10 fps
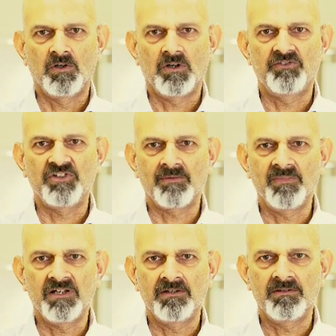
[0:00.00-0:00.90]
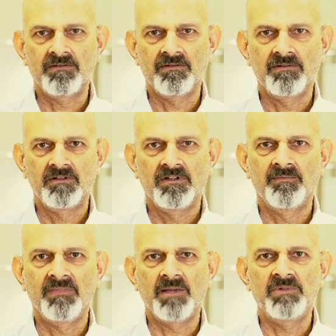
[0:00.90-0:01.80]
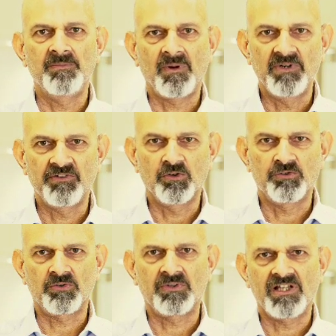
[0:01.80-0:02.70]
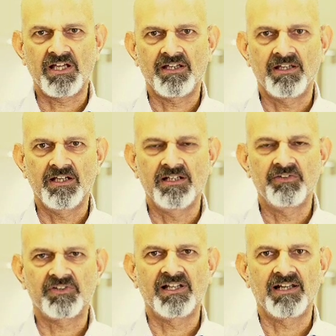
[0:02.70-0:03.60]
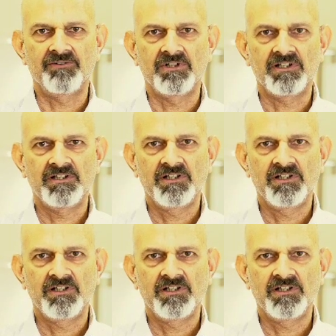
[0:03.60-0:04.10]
और जर्मन में भी पब्लिश हो चुकी है इंग्लिश के अलावा